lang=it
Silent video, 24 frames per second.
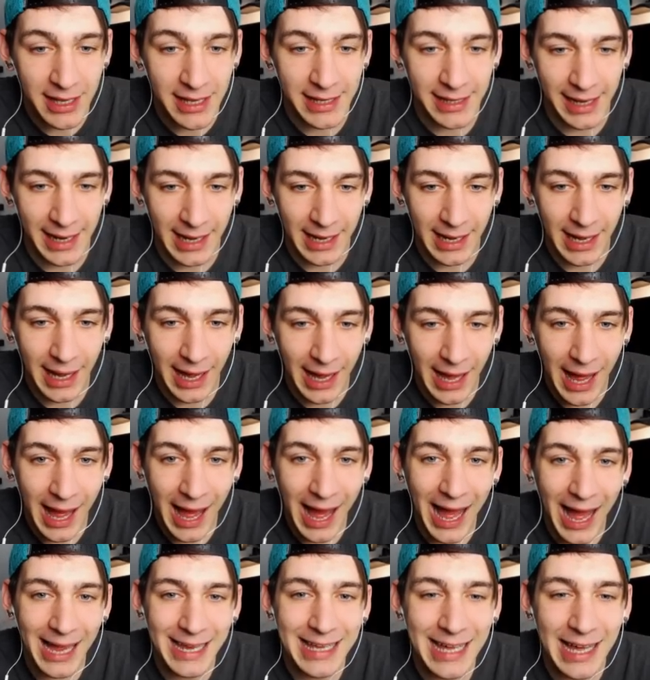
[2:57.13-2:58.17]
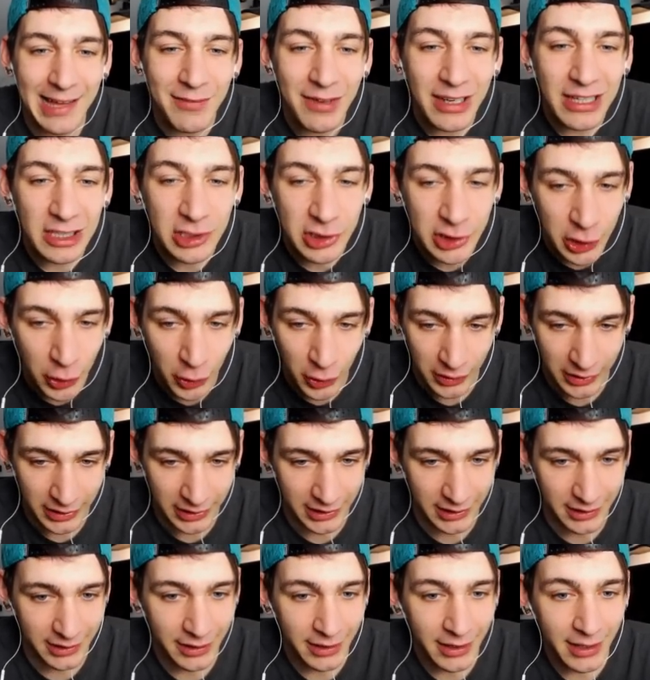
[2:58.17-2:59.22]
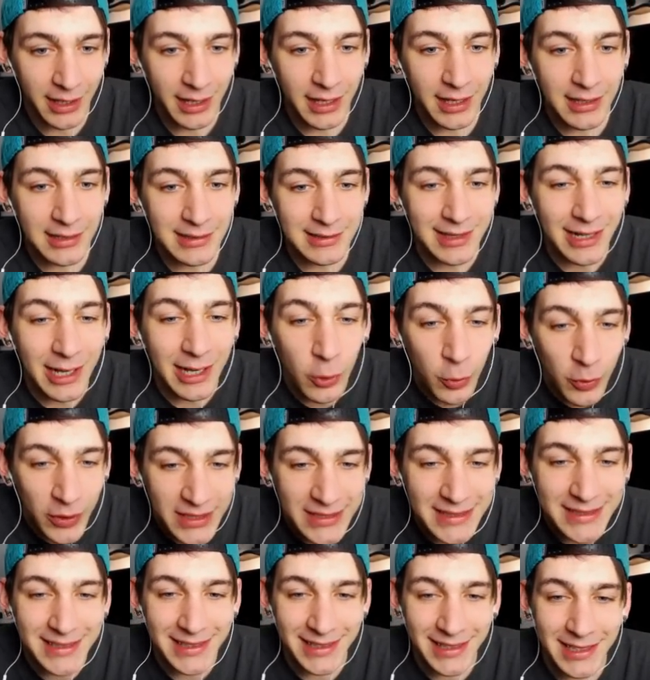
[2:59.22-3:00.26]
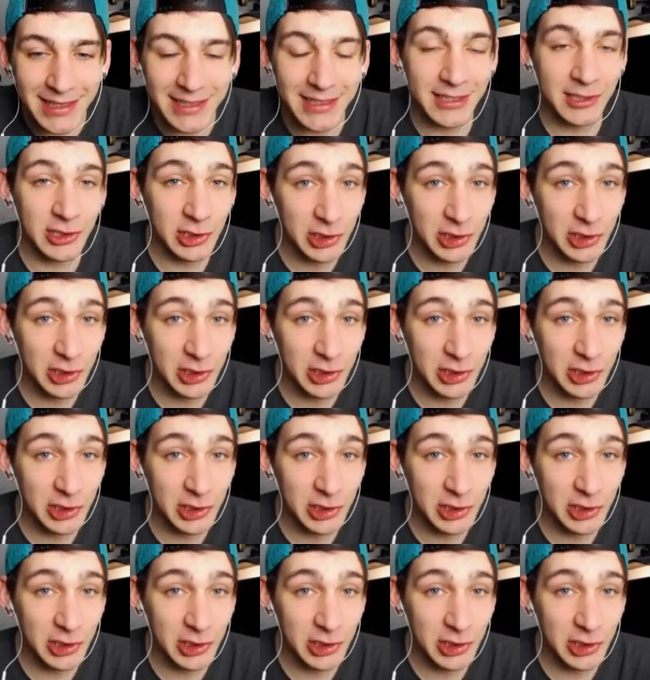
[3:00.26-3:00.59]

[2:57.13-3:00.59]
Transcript: era a cavalcioni tra questi